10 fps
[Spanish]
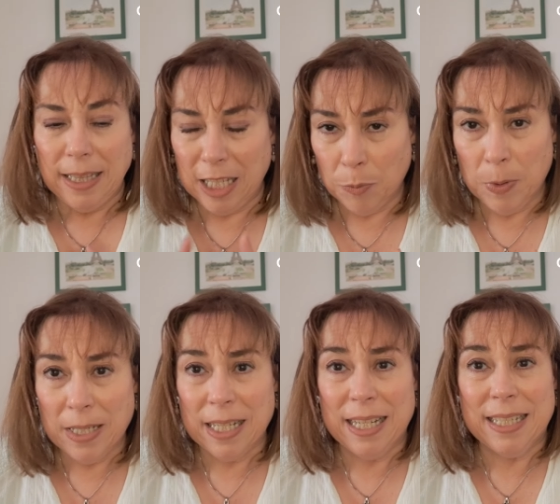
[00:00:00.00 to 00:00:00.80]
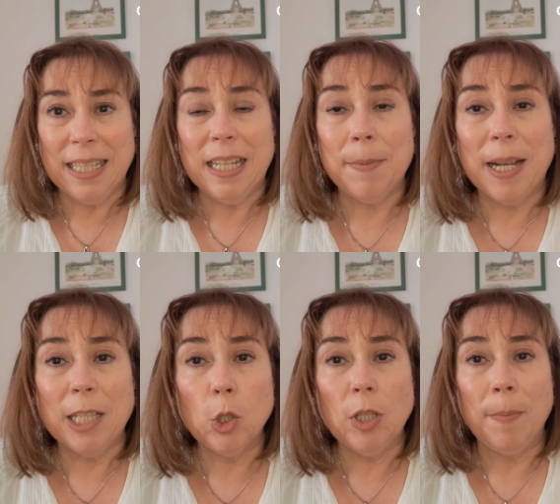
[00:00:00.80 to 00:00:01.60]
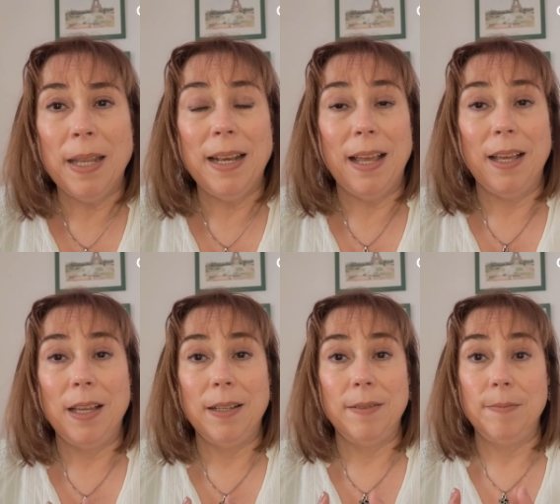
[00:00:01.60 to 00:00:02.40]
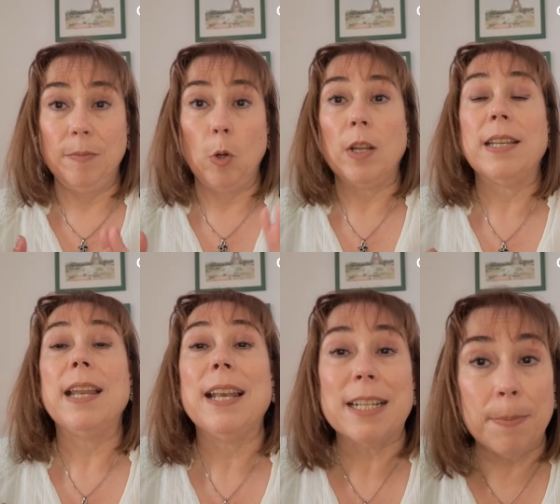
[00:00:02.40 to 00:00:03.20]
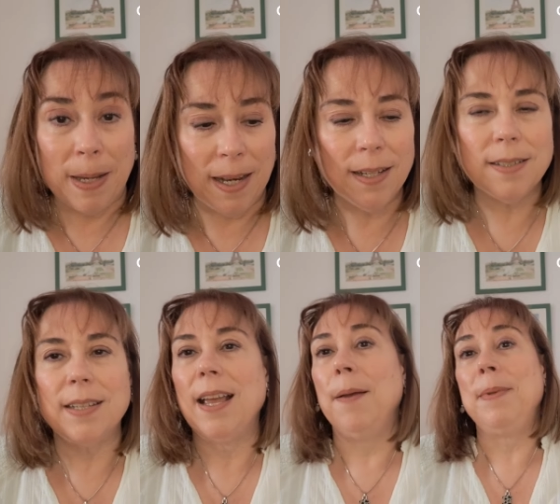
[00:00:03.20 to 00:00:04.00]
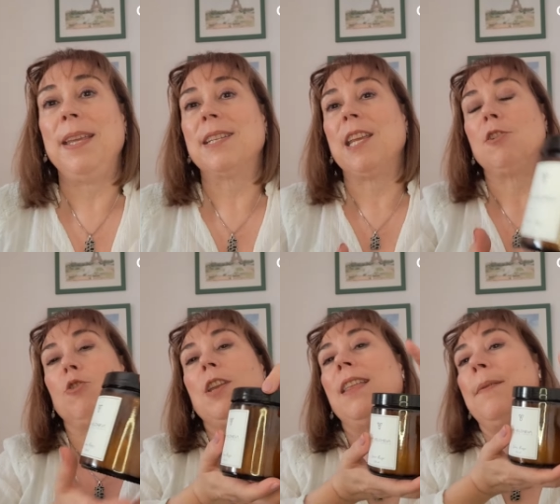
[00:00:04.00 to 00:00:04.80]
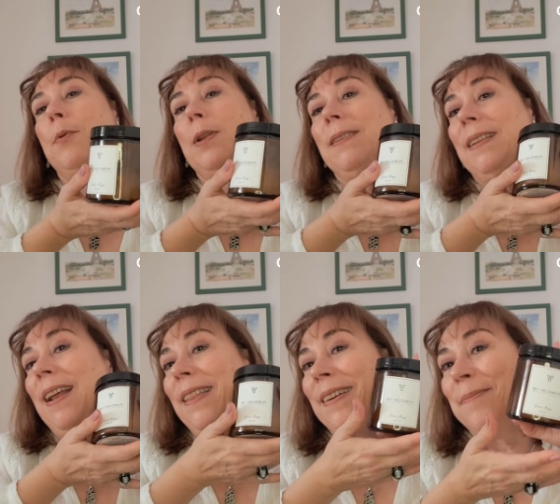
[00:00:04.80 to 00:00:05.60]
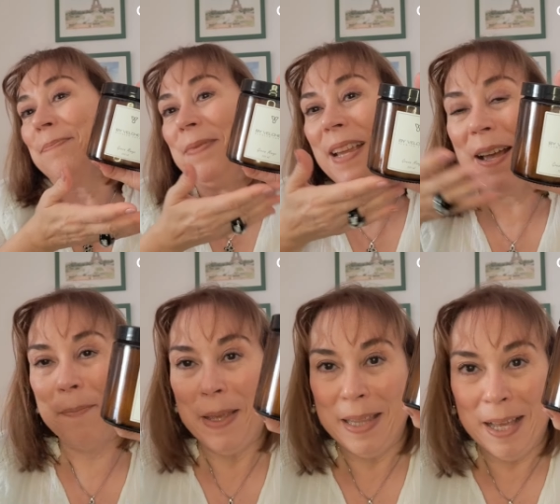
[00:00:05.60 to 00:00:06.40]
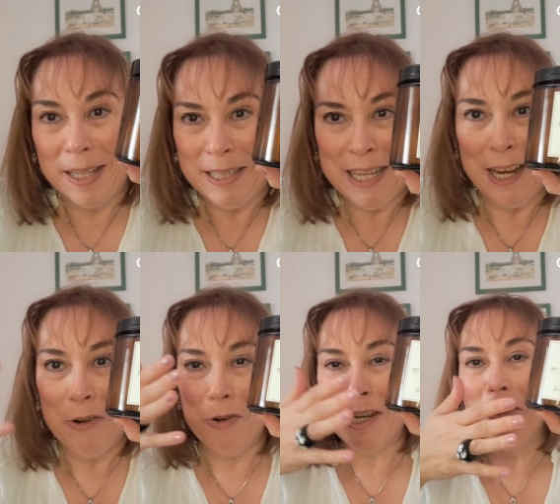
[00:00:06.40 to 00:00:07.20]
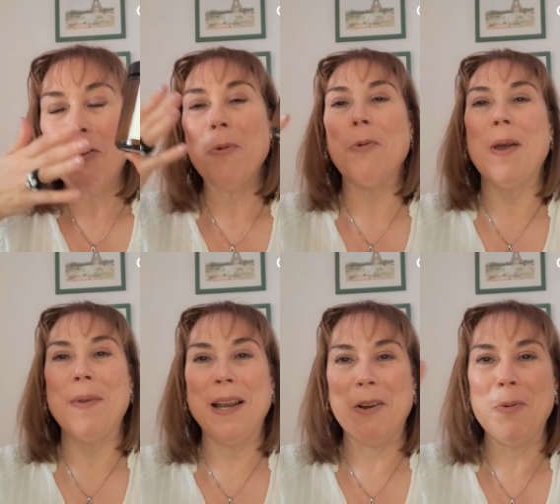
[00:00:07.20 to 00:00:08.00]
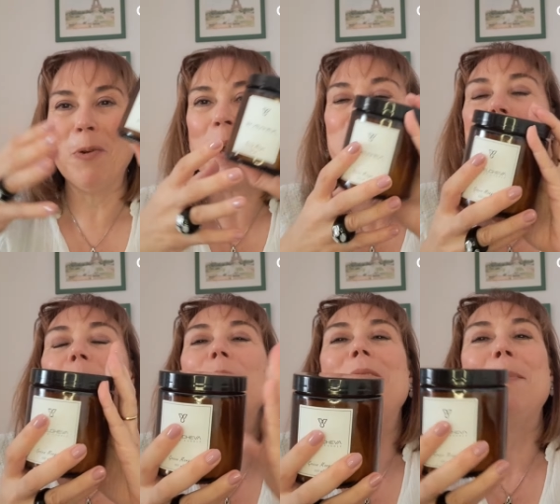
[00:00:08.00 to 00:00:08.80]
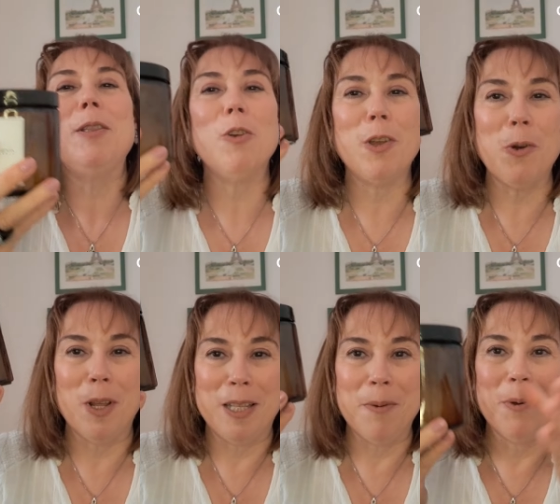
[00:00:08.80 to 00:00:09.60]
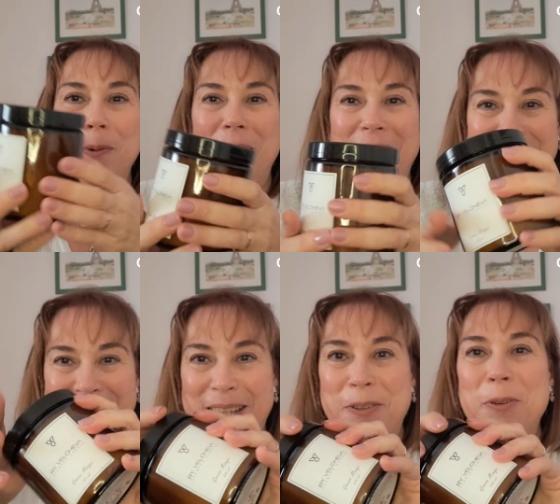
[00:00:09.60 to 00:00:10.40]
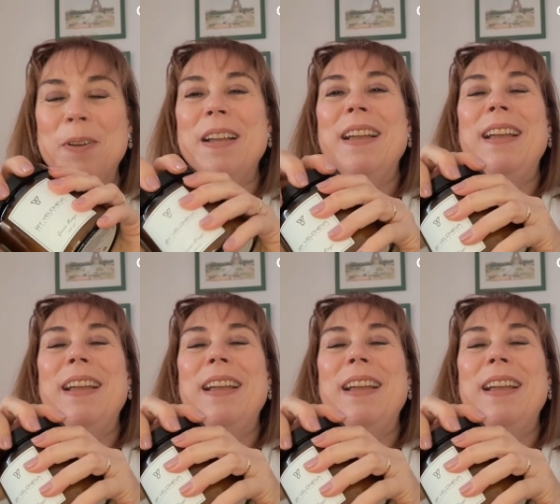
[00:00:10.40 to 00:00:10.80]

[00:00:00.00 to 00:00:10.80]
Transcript: Después están trabajando también la, lo que serían las velas. A mí es que esto ya de por entrada ya me da, ya no es que no lo veo una vela, lo veo casi como un elemento decorativo de una casa, ¿no?